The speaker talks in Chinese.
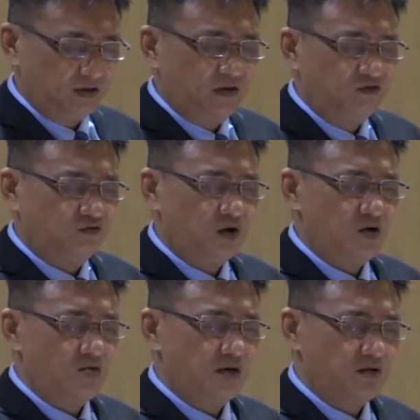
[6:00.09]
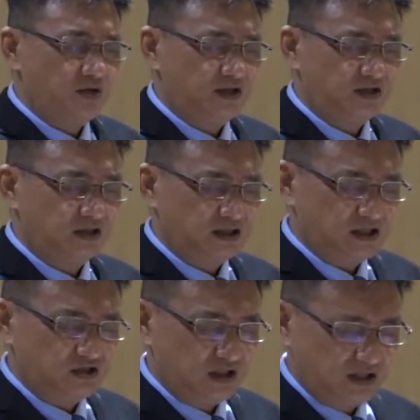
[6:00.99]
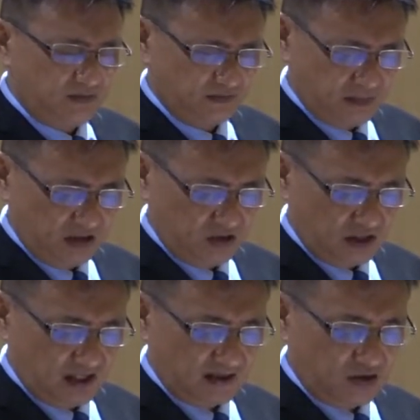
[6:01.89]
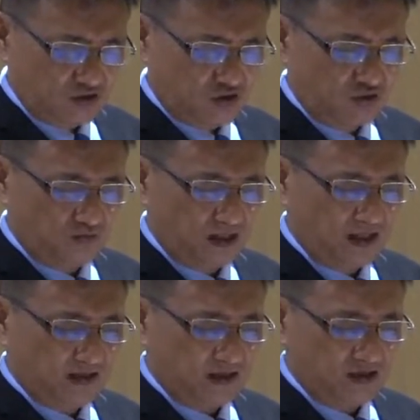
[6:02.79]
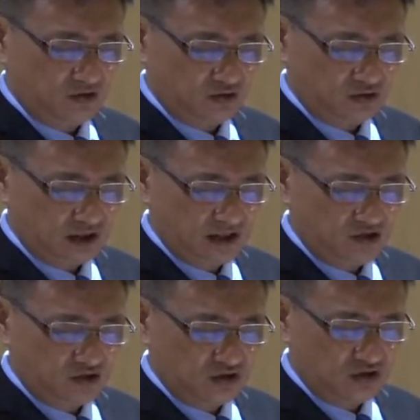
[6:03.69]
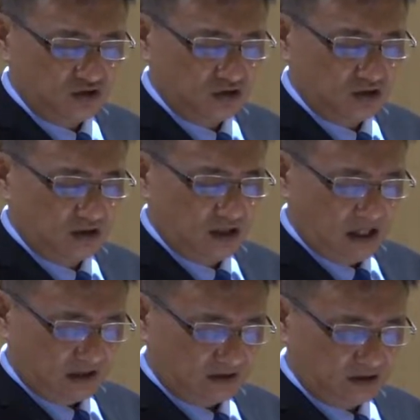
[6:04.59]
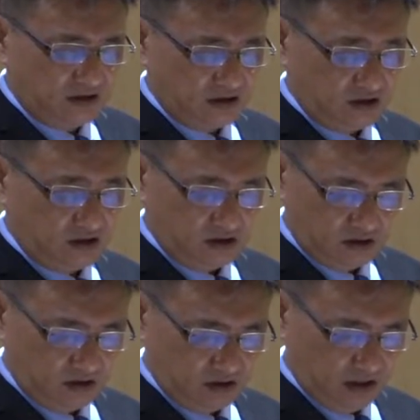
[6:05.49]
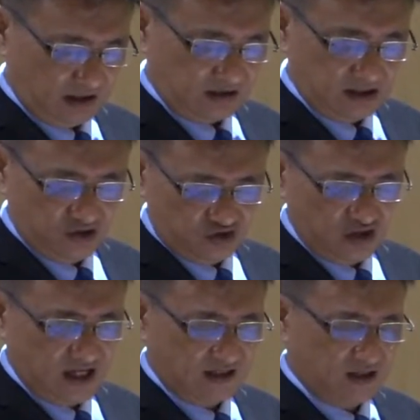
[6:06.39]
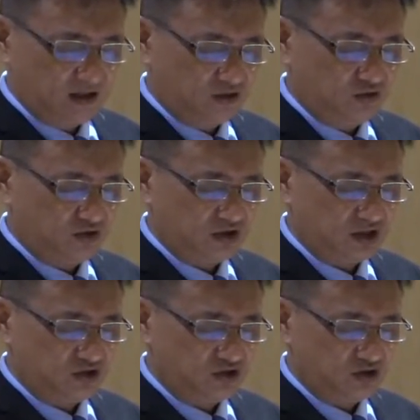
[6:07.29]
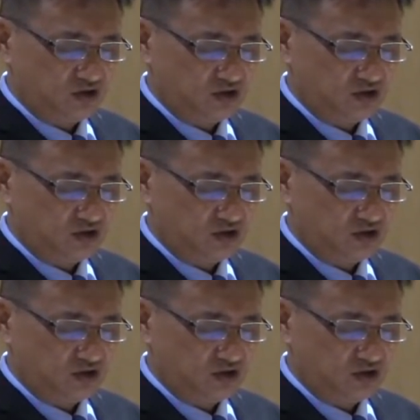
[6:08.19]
父啊，我们为着那些没有来到崇拜的，有些是身体欠佳的，有一些是